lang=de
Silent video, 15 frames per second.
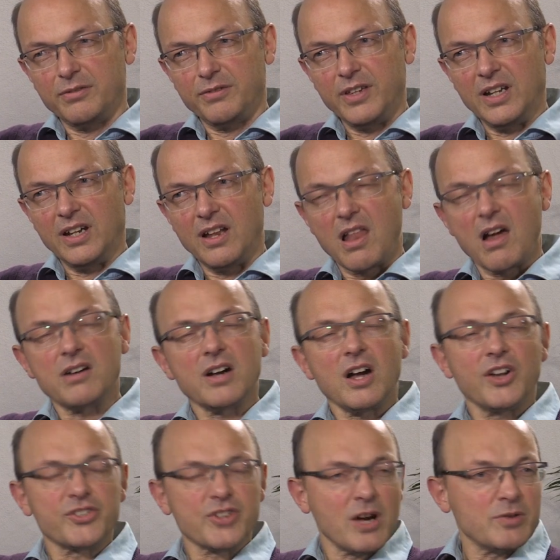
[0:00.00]
viele lang
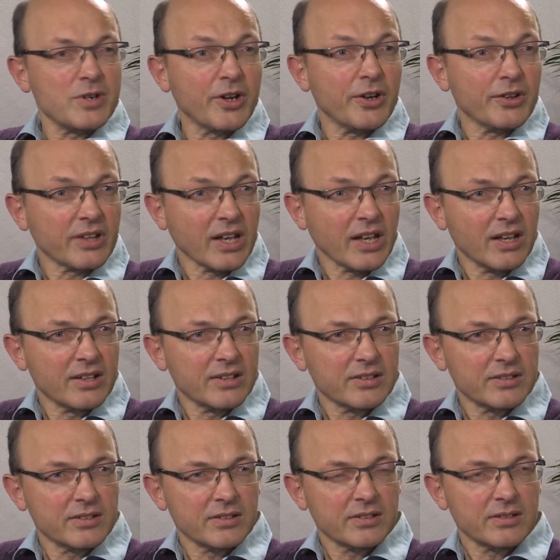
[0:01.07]
anschauen könnten.
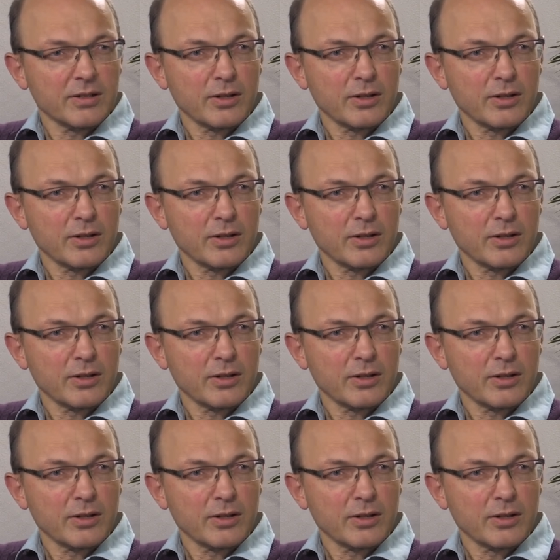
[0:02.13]
Aber